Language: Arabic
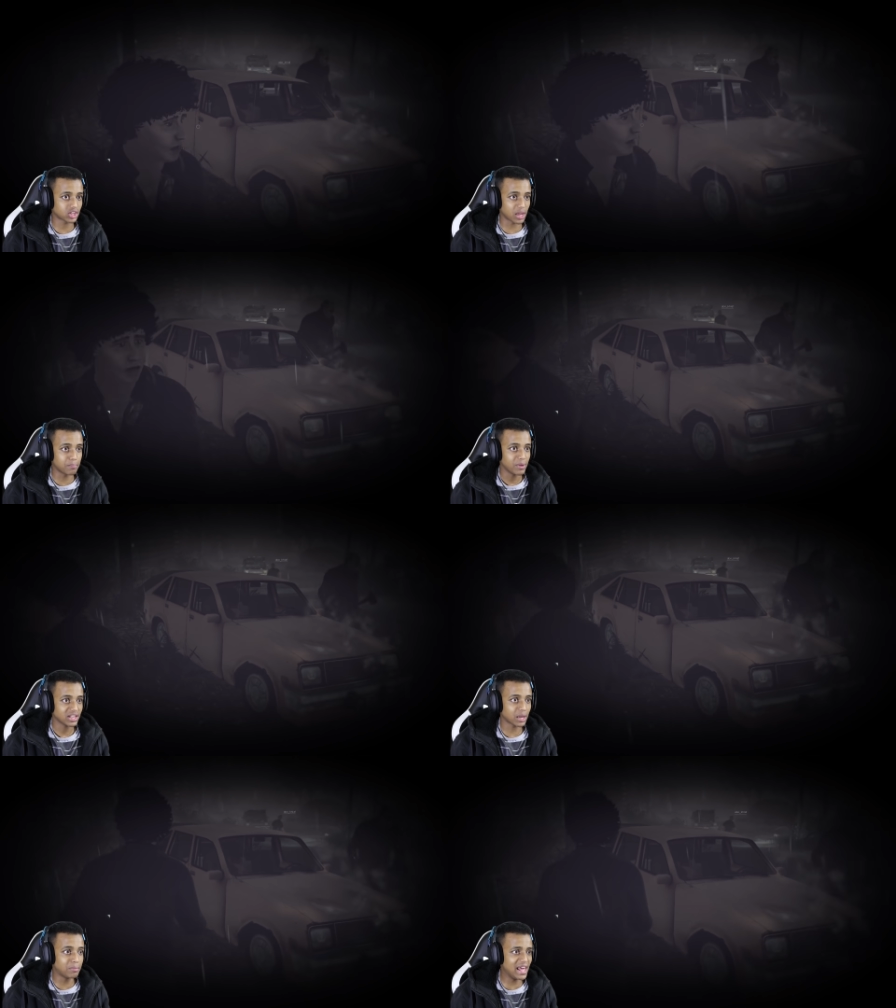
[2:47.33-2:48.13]
طيب
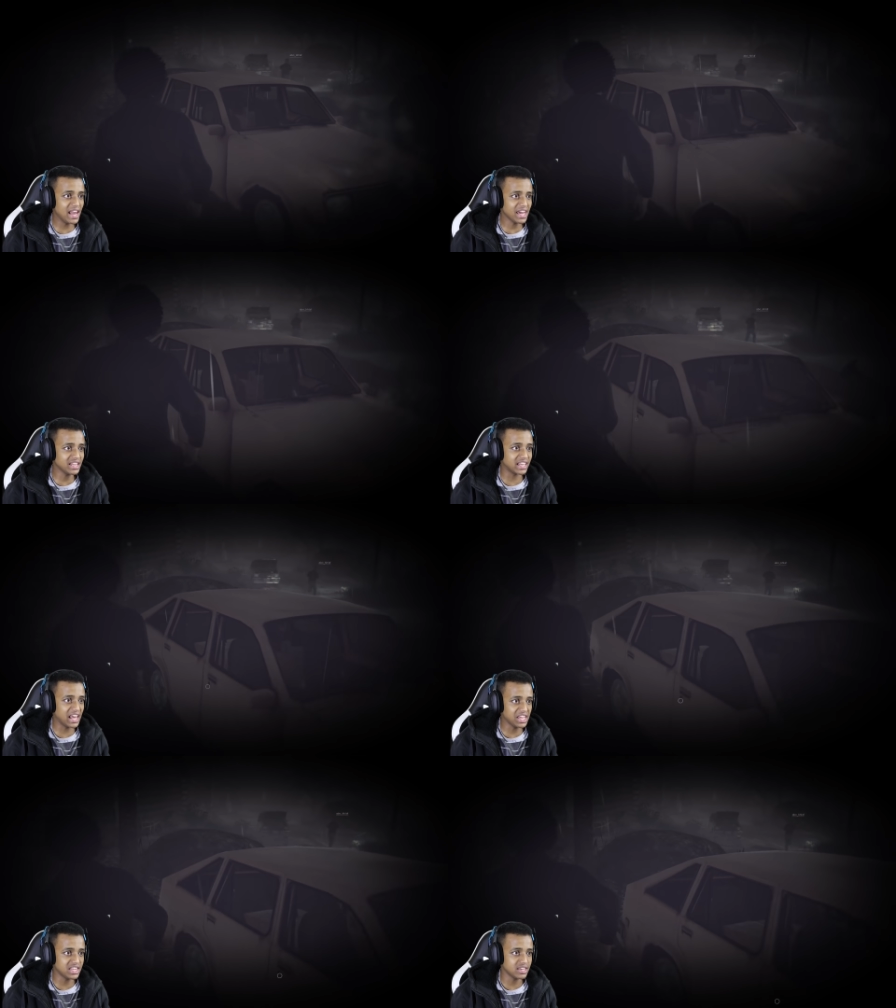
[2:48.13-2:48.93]
طيب ليه ليه عندي
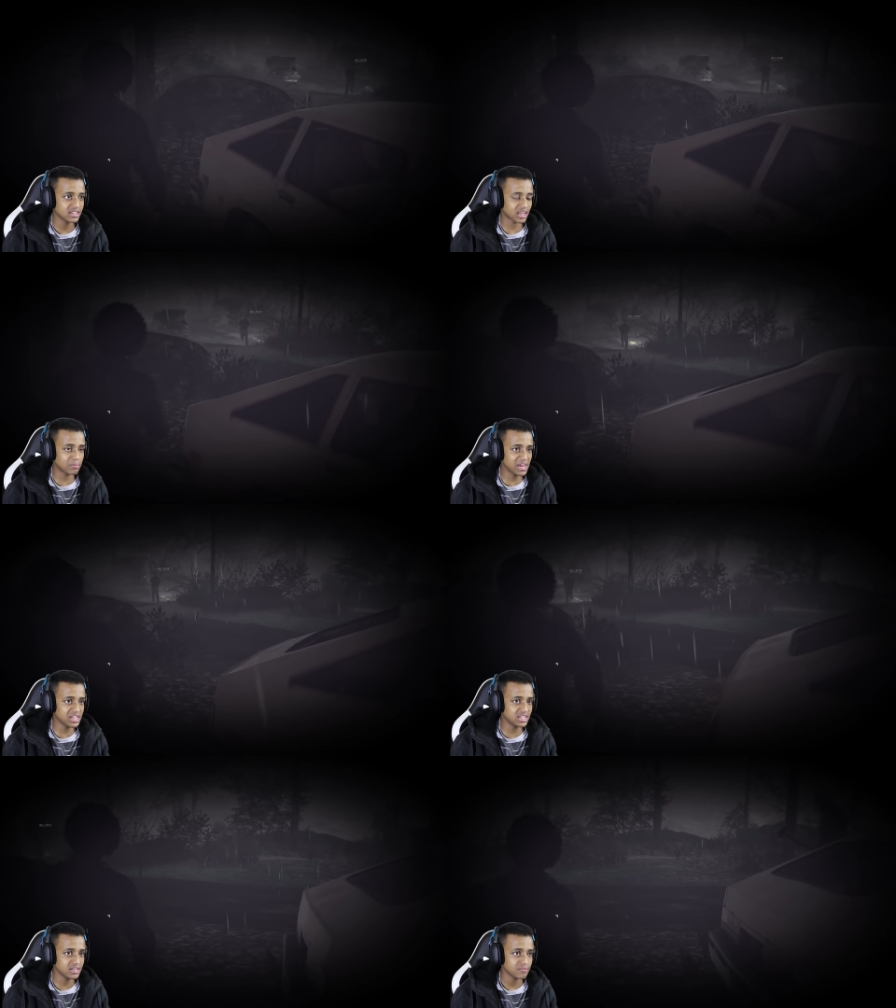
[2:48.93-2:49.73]
ليه عندي طيب ليه
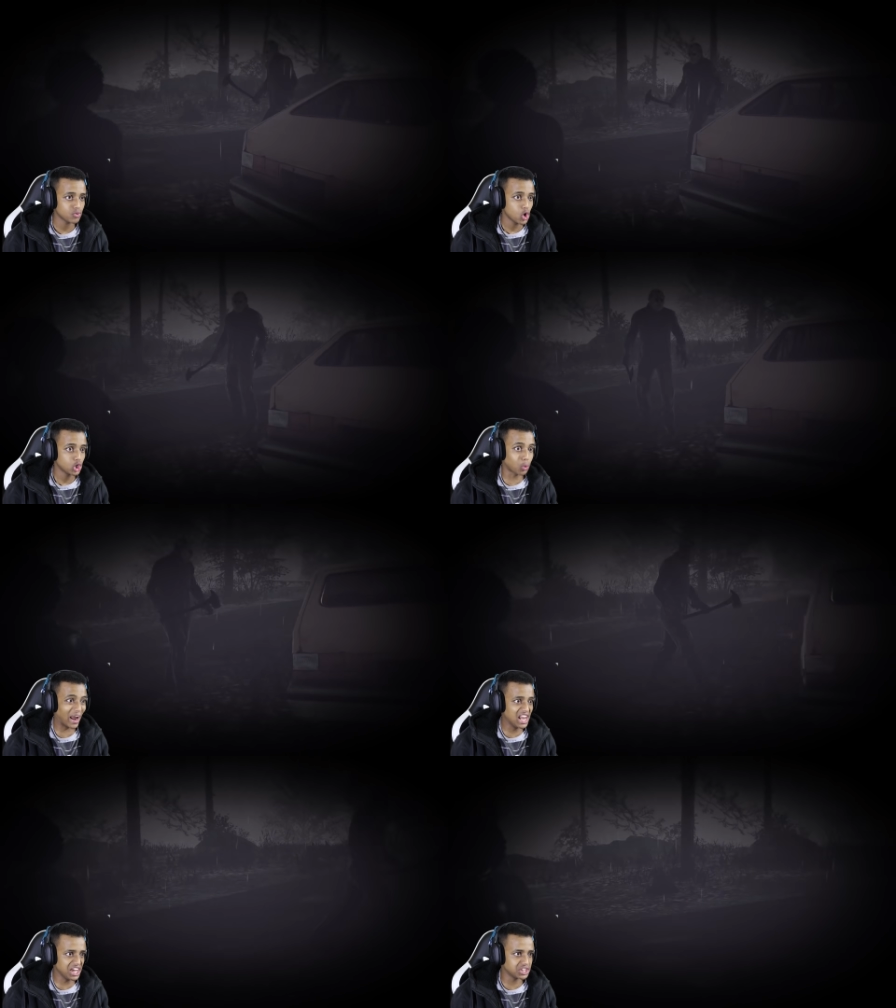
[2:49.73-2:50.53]
عندي
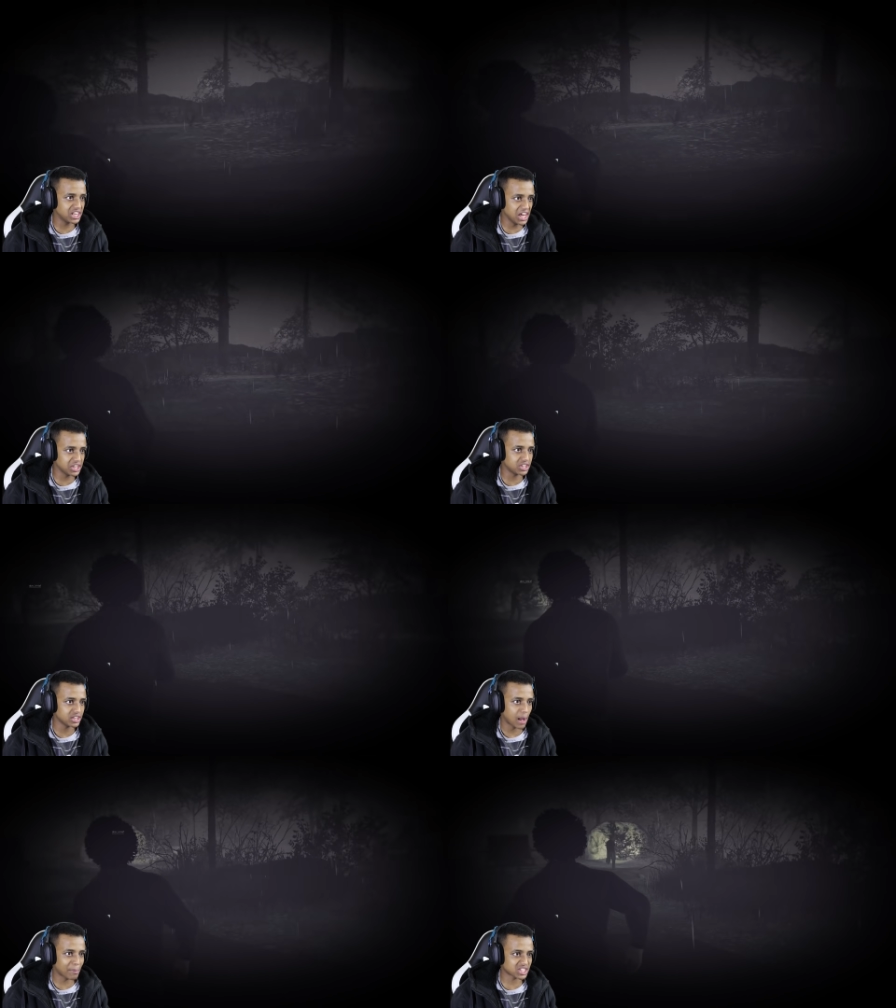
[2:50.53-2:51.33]
سؤال ليه عندي ليه
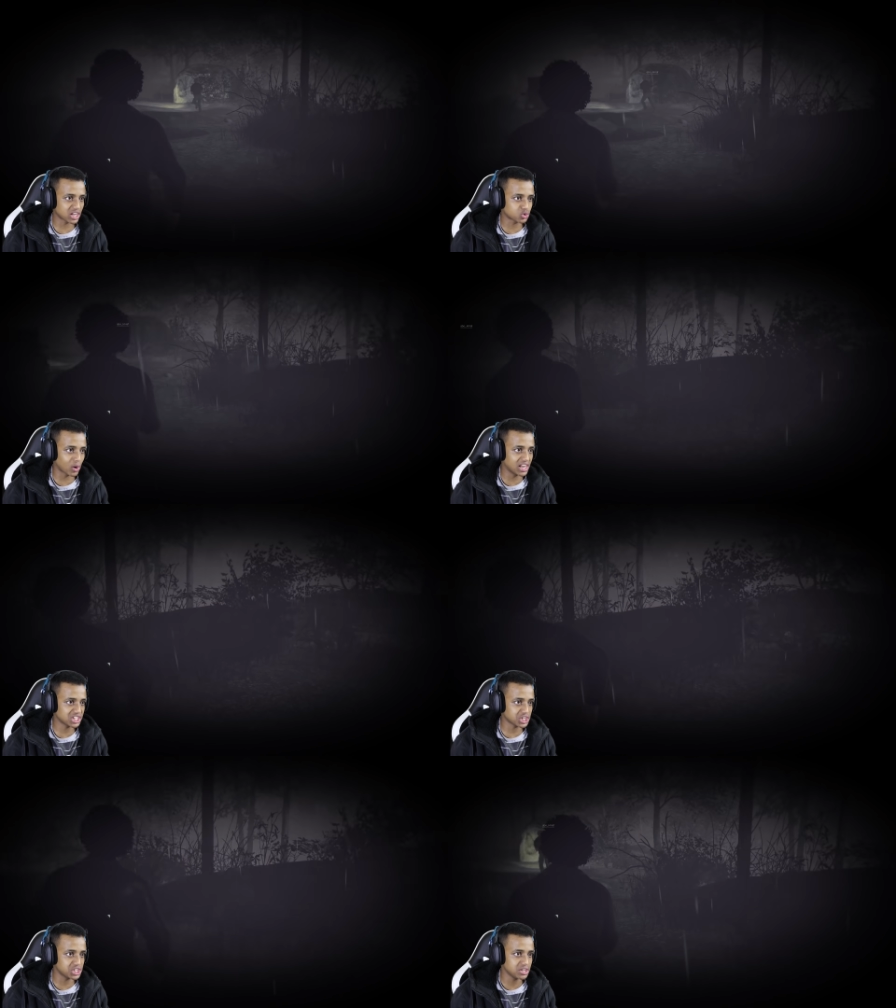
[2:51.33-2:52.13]
عندي اسالك سؤال
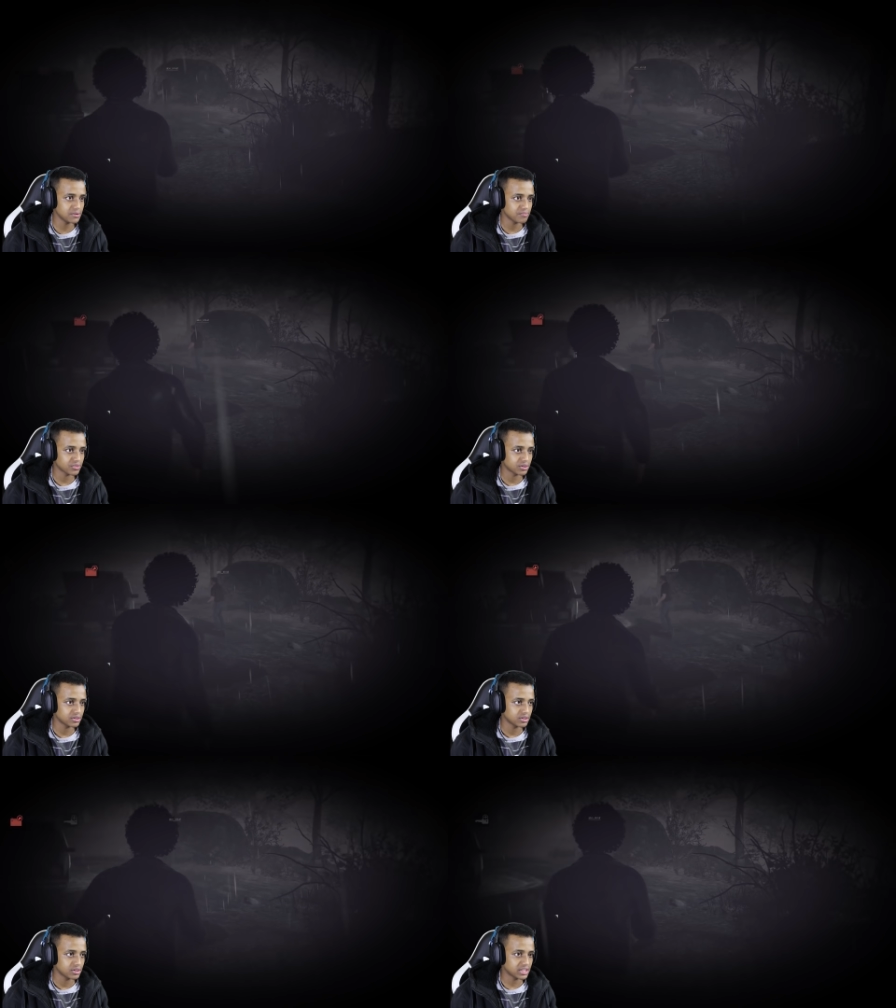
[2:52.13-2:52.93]
ليش عندي
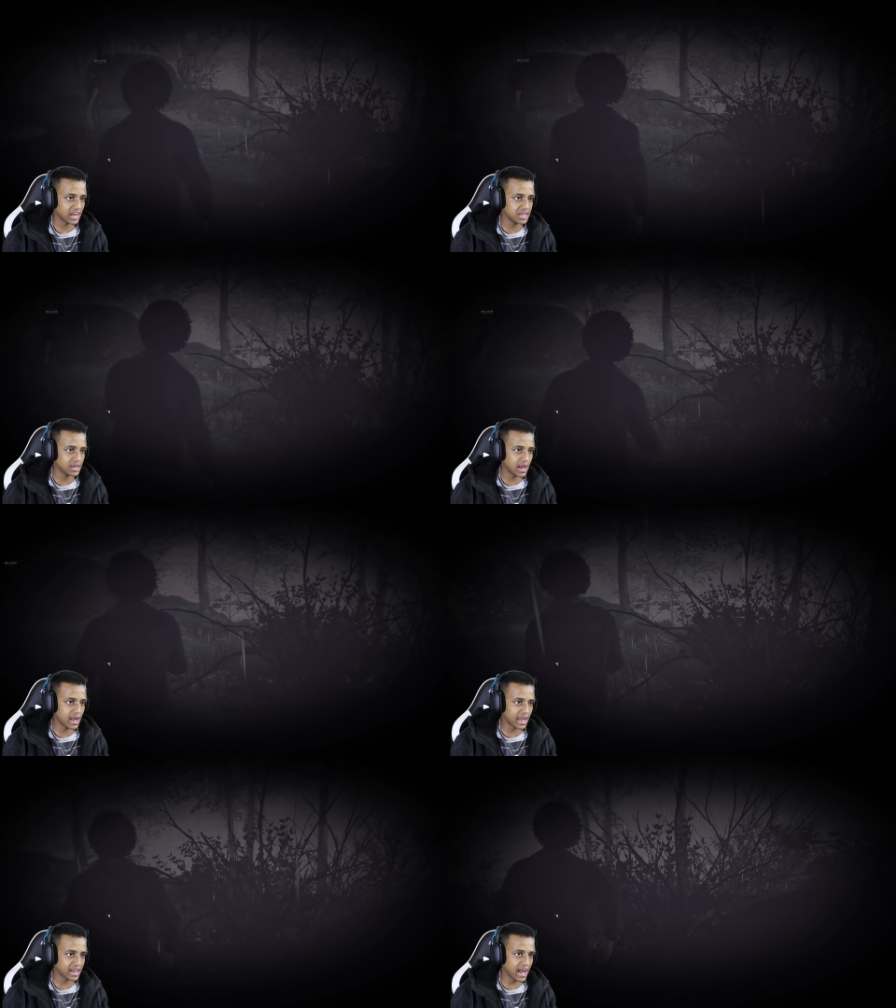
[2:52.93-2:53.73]
يعني
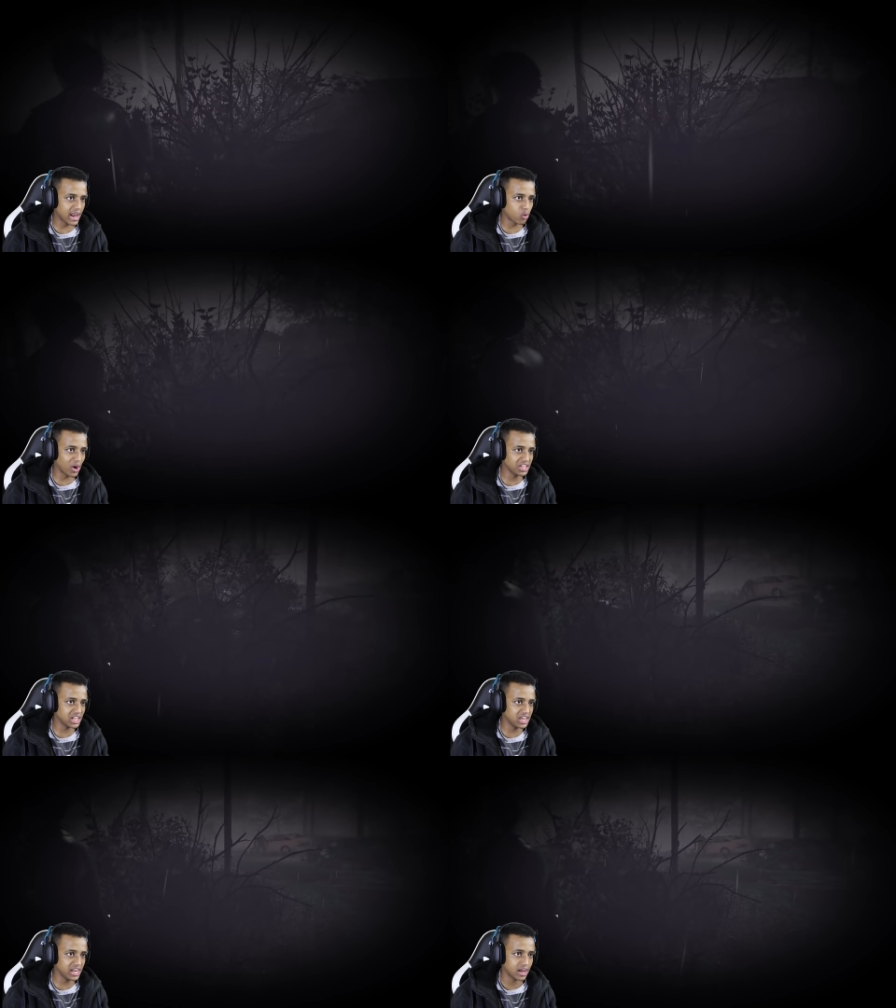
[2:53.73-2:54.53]
يعني انا الوحيد
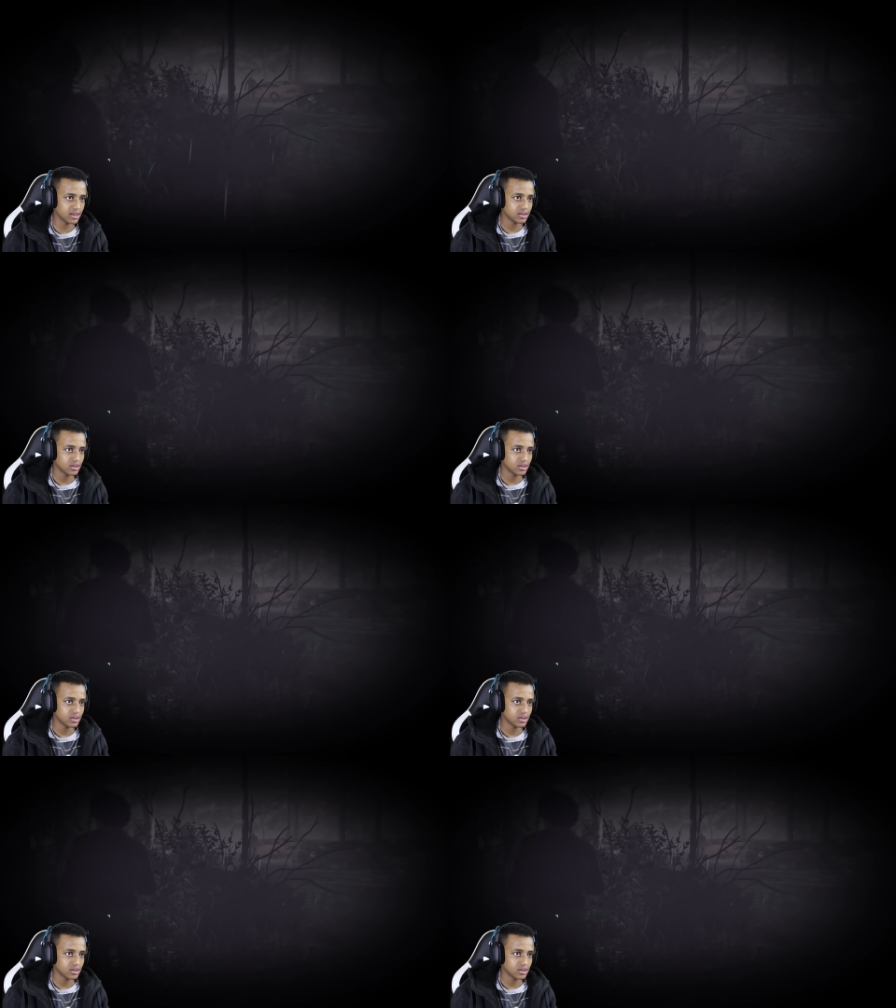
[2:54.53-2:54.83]
اللي هنا